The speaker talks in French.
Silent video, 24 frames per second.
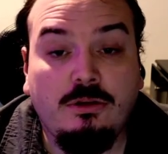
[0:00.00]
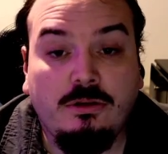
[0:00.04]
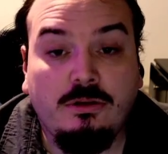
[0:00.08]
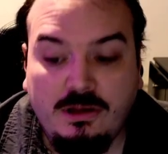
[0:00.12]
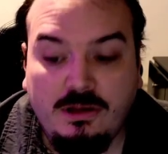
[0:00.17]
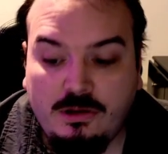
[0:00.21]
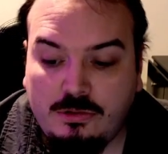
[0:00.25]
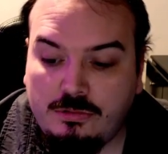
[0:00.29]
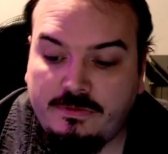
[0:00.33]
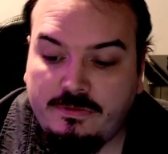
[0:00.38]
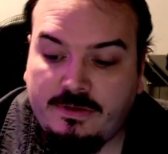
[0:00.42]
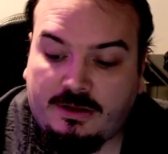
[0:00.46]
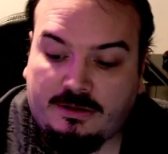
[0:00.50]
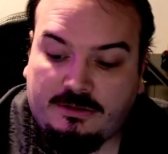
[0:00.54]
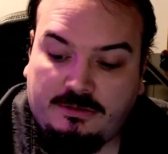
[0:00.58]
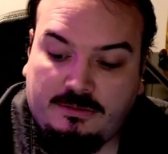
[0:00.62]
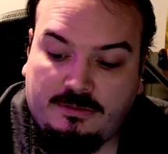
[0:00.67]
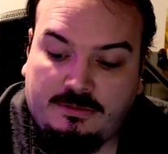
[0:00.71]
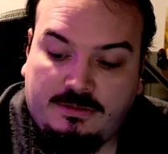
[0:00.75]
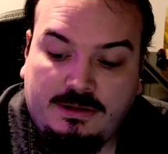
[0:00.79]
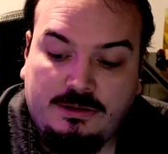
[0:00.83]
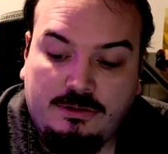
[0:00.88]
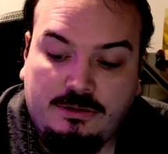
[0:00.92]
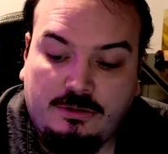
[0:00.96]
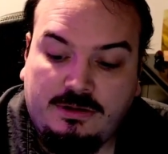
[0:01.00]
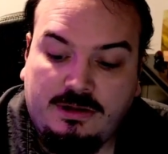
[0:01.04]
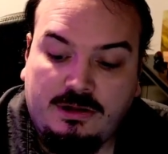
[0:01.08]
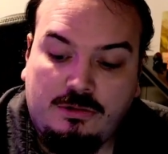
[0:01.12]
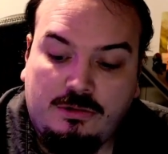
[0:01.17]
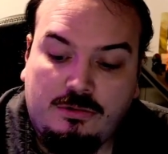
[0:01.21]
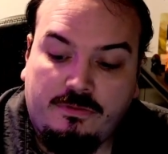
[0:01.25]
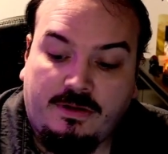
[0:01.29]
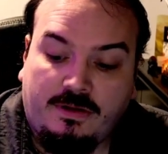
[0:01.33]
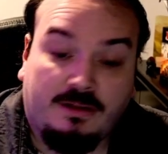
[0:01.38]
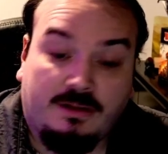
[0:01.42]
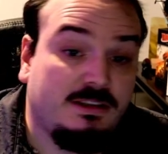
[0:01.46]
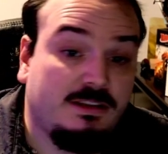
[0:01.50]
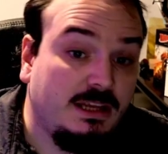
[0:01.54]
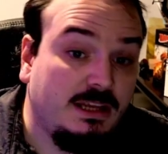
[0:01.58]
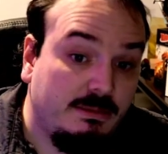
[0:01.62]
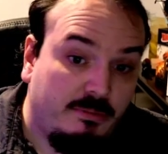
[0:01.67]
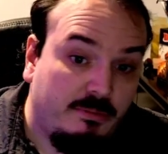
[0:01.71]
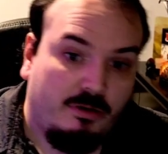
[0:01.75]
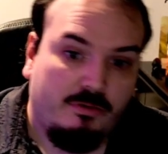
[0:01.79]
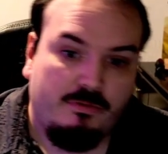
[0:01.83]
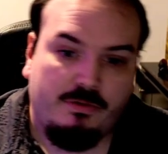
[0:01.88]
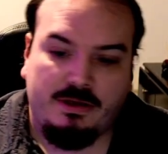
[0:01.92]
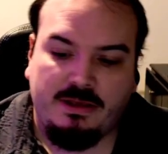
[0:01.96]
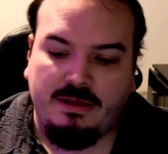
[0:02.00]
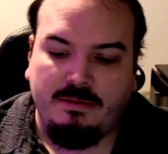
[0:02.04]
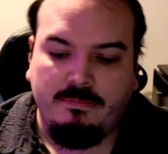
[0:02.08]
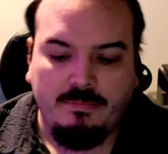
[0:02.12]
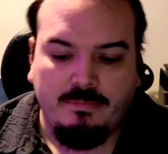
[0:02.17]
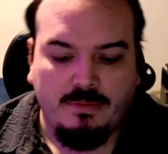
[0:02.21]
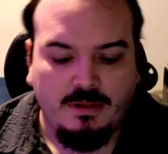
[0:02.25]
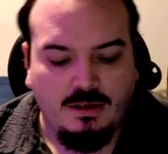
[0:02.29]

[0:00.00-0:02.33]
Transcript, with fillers: découverte. Kit de découverte qu'il m'a envoyé.